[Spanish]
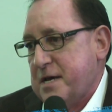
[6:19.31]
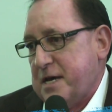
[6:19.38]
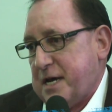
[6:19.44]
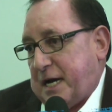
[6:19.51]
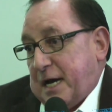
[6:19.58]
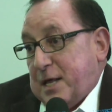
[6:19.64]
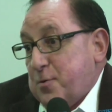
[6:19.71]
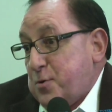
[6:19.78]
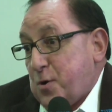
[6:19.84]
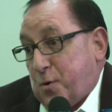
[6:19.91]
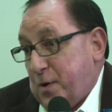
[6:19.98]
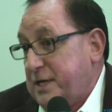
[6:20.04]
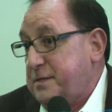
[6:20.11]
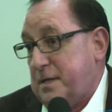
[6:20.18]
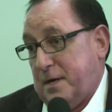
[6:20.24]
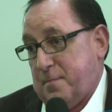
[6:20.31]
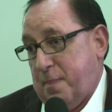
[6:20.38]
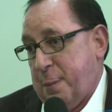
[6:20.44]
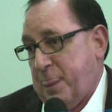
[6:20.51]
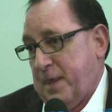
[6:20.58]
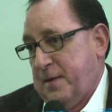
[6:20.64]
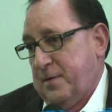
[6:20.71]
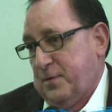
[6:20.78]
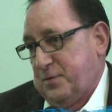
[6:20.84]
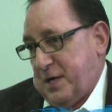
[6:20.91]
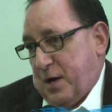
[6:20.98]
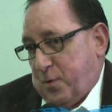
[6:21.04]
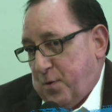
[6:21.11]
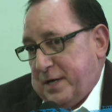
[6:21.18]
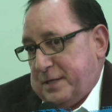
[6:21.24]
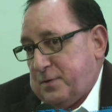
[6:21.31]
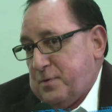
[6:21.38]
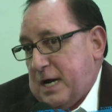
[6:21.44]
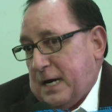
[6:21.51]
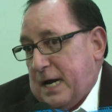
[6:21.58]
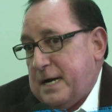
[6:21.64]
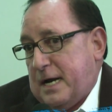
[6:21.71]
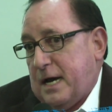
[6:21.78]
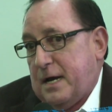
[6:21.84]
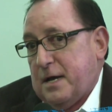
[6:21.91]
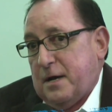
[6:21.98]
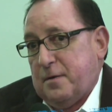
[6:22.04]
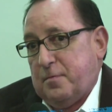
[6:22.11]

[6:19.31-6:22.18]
Y cada uno cuesta. O sea, cuesta una lana.